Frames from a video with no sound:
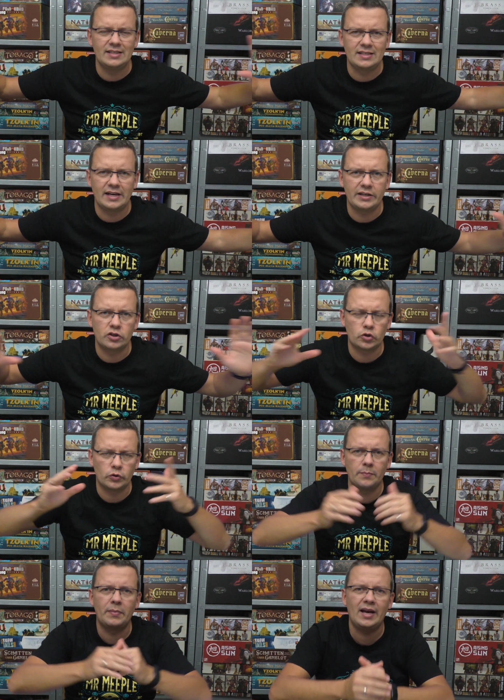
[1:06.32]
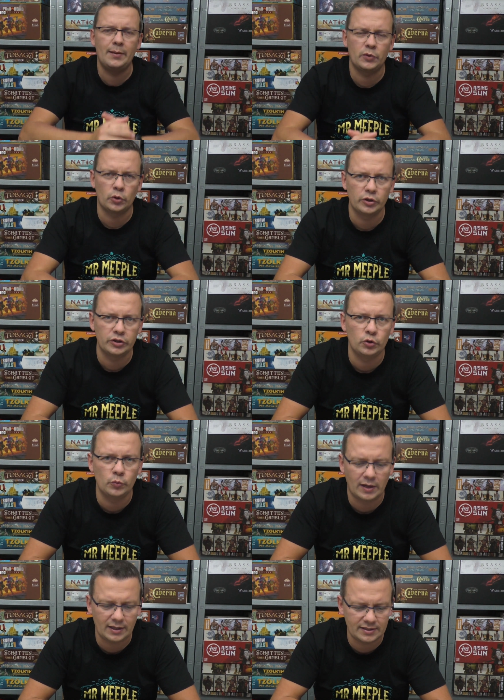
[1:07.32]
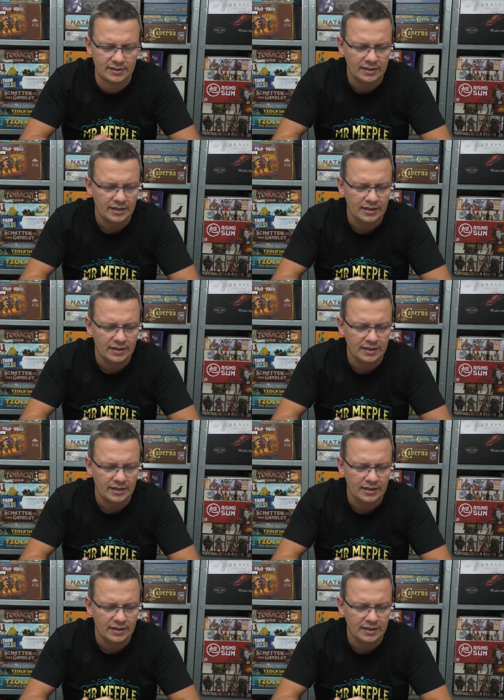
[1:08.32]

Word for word: Seite steuern. Bleibt euch überlassen.